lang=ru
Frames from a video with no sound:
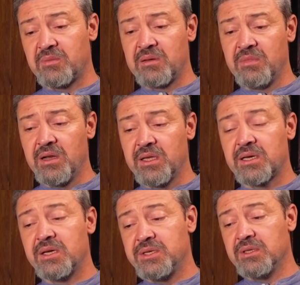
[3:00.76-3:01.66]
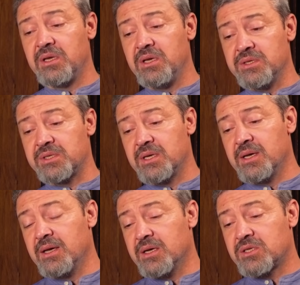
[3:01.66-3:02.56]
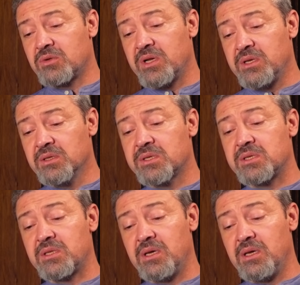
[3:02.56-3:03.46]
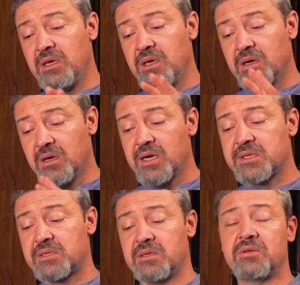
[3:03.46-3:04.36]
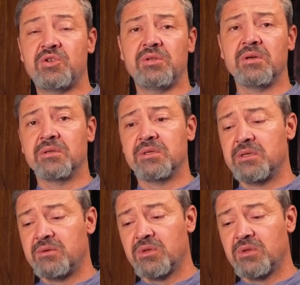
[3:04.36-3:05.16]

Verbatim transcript: автомобилей, это один из. 111 и ГАЗ-14.